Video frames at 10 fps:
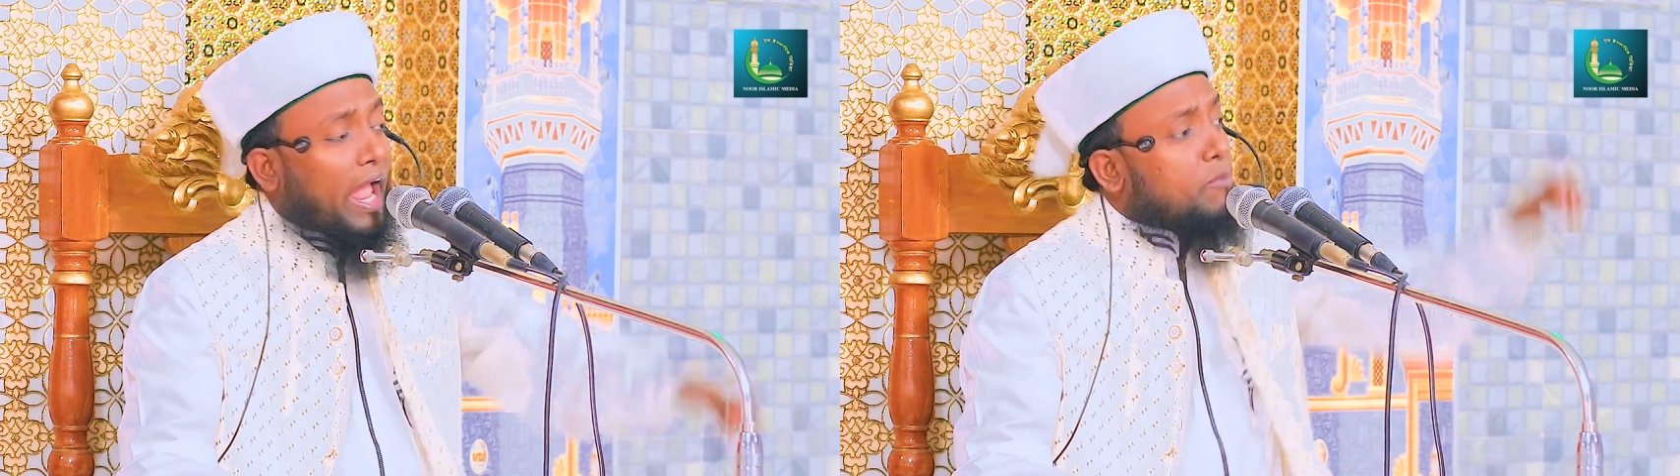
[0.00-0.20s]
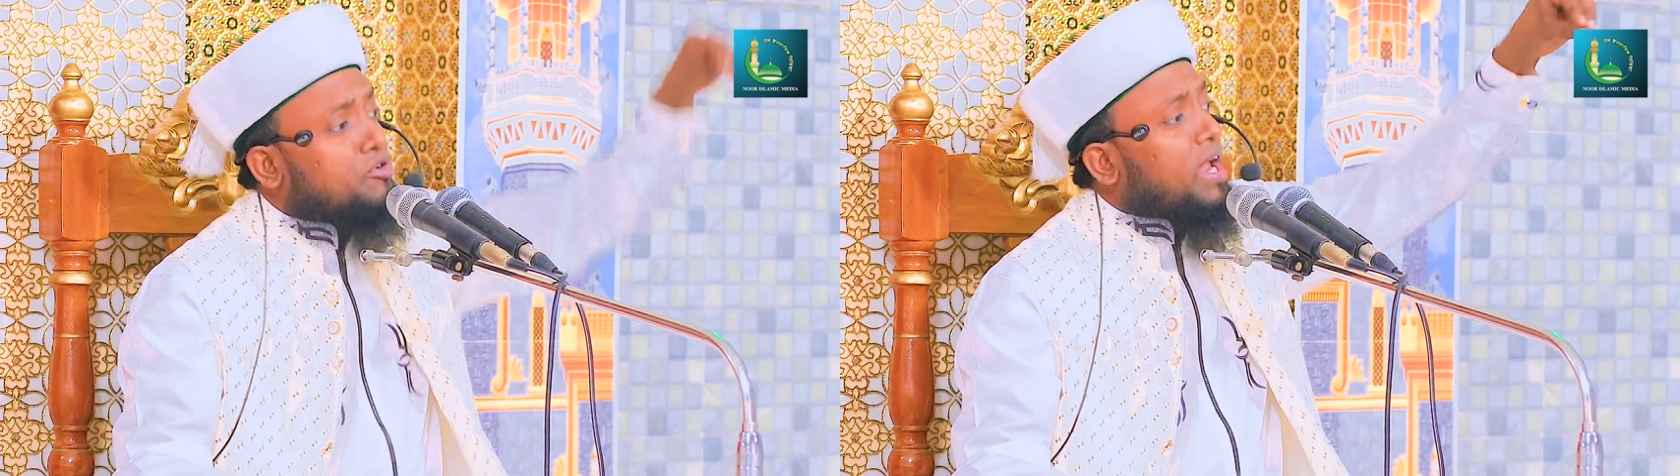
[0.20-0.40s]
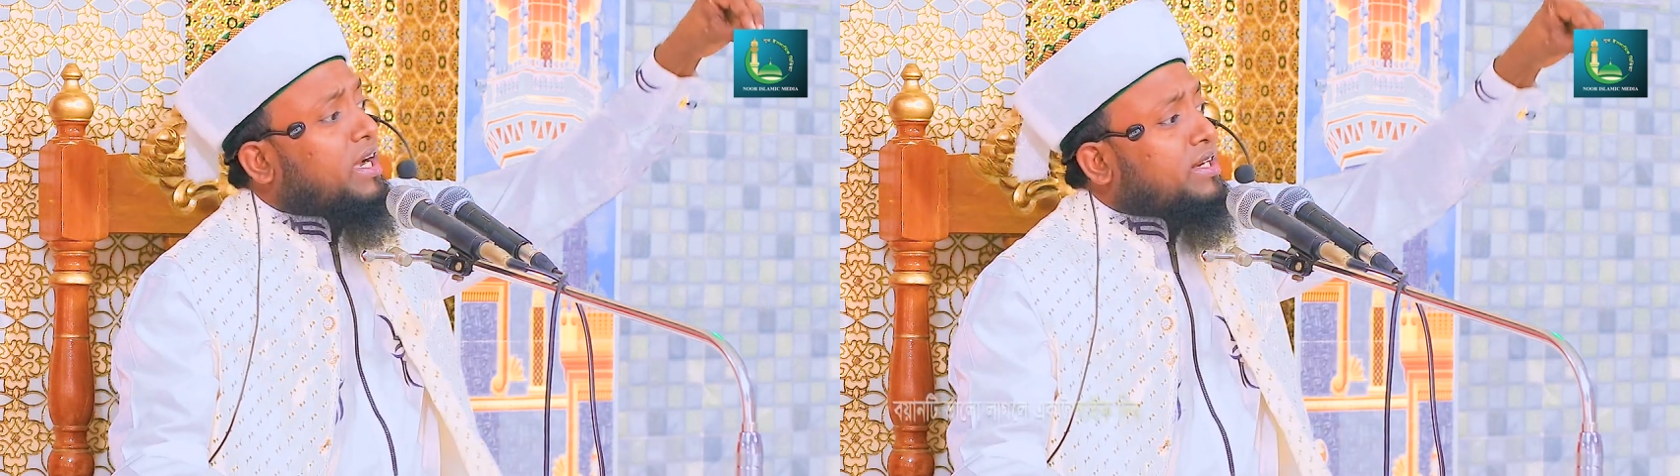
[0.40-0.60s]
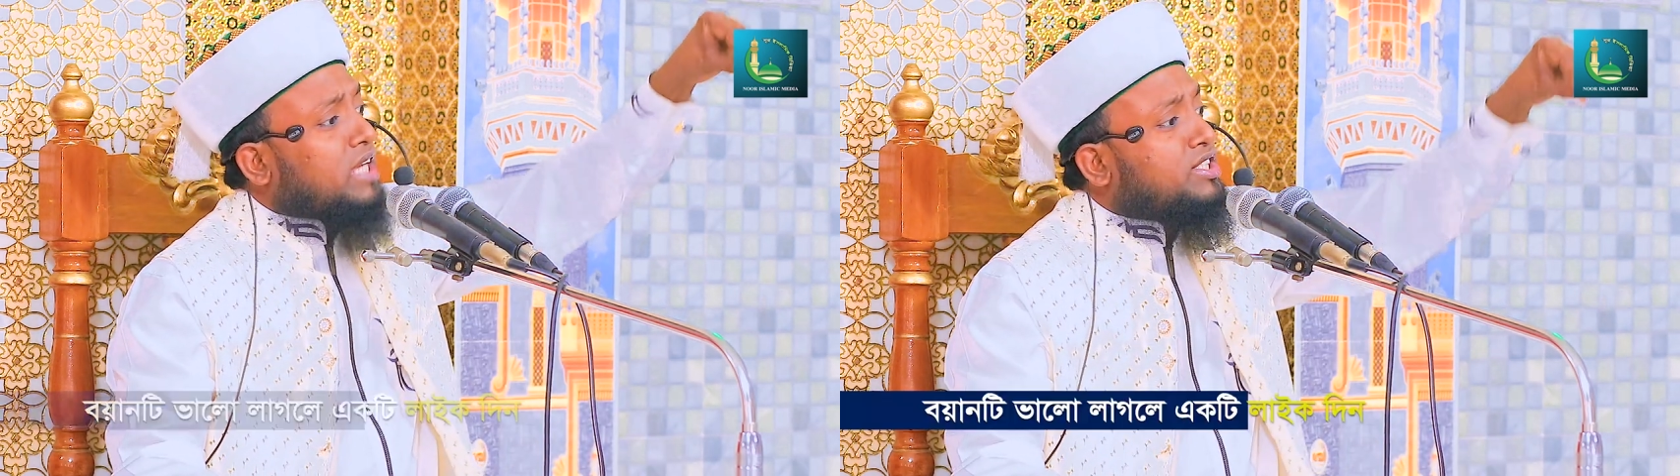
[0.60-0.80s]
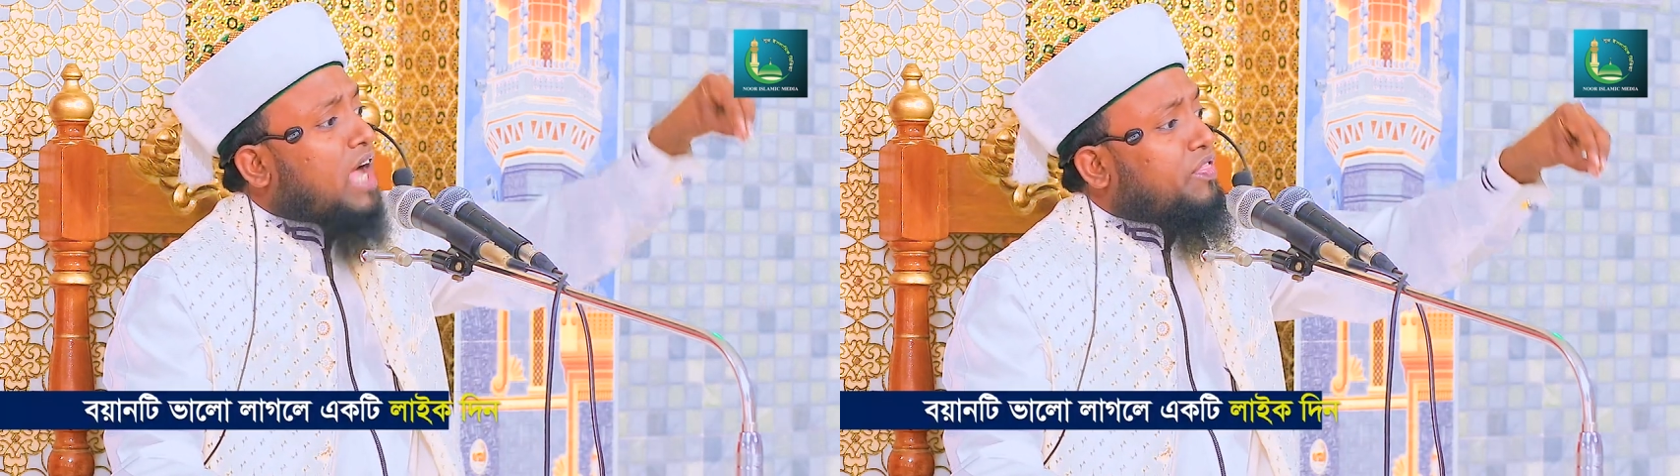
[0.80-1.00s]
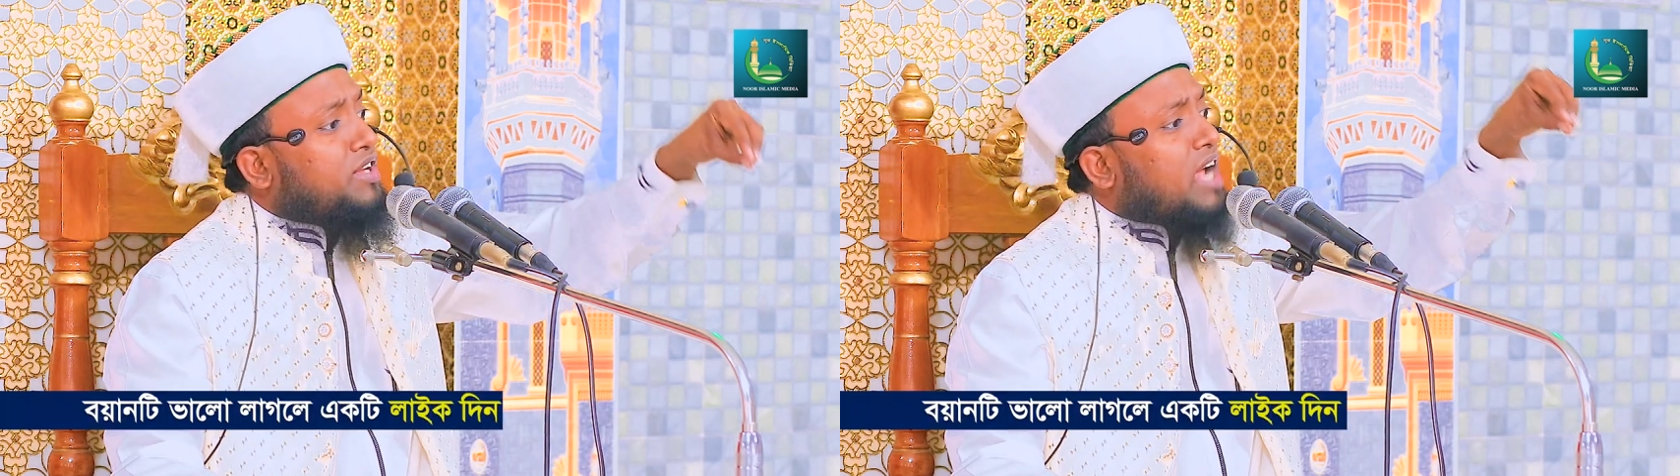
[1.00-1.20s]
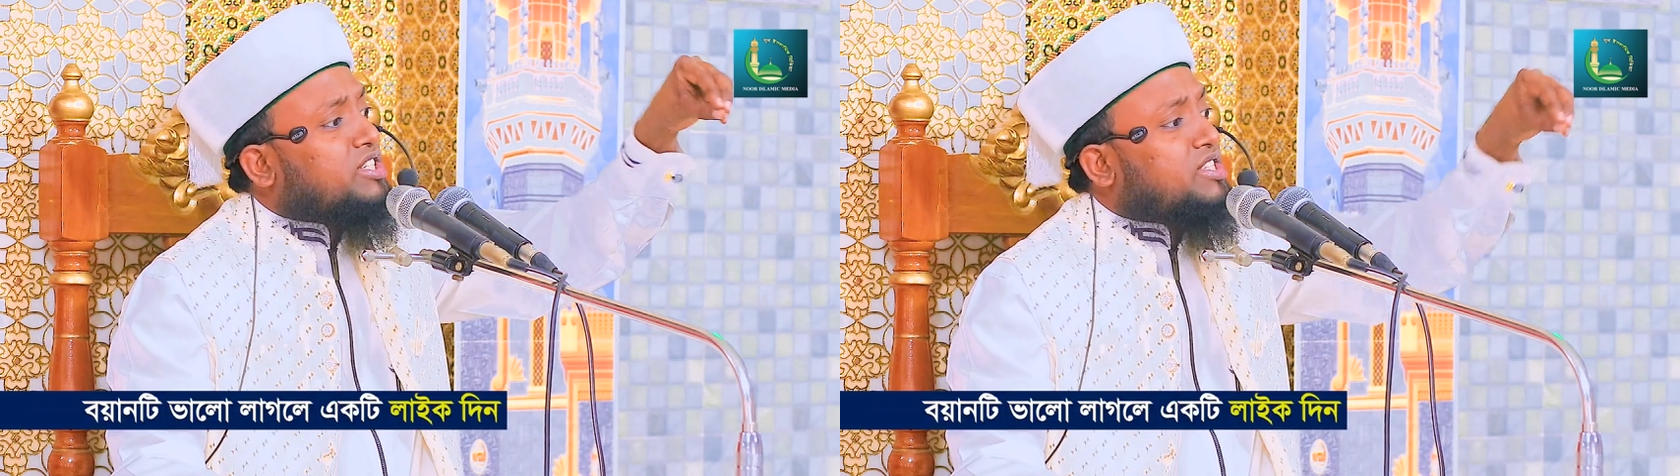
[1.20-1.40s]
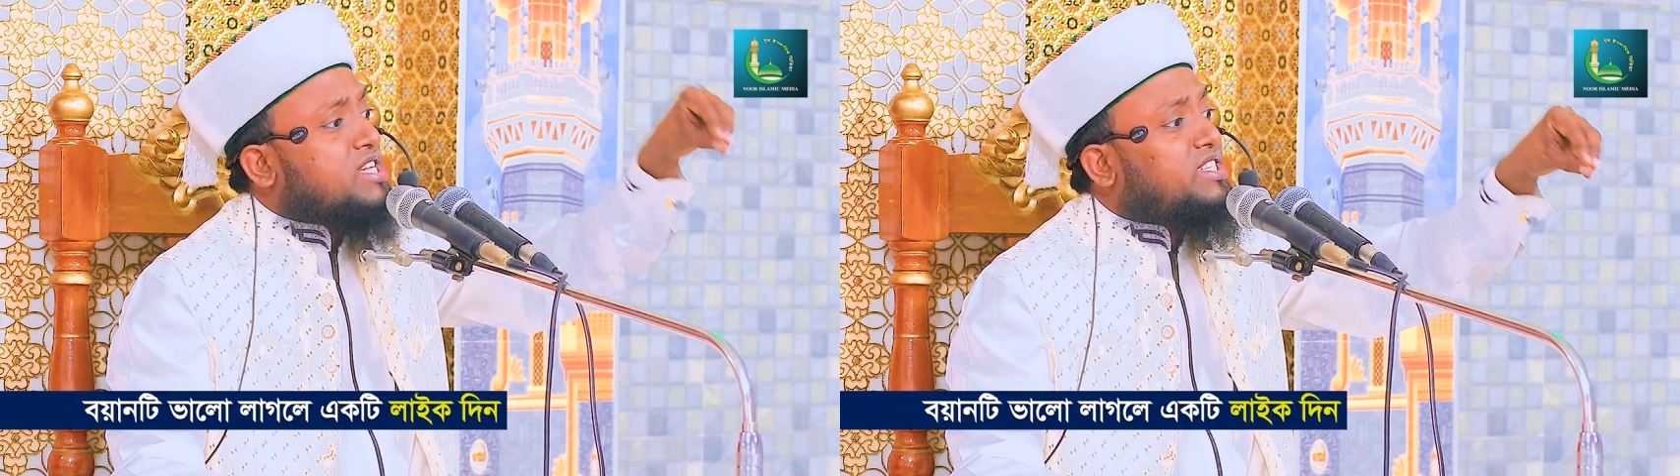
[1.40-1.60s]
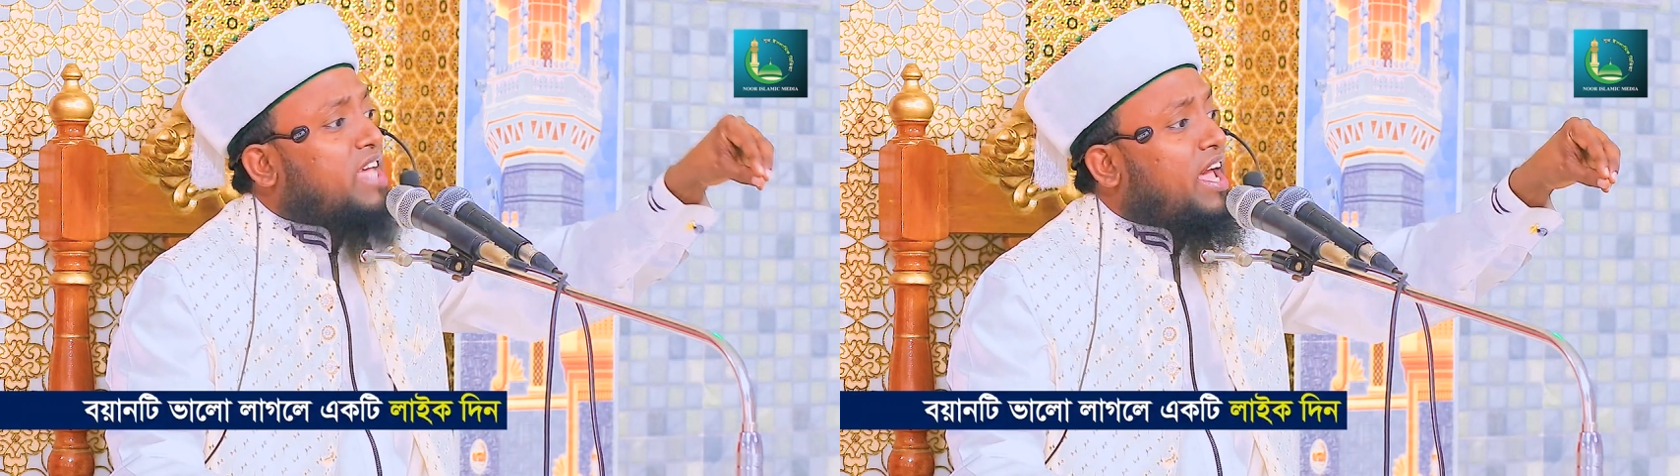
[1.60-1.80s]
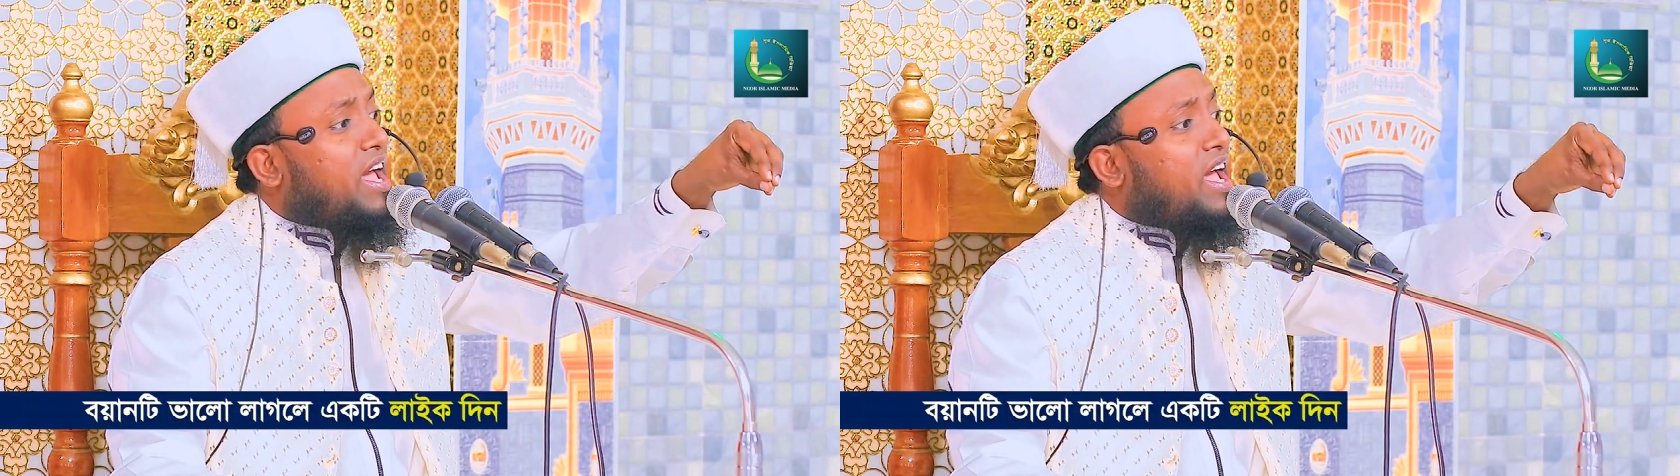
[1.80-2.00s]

এমন একটা জাতি আসতেছে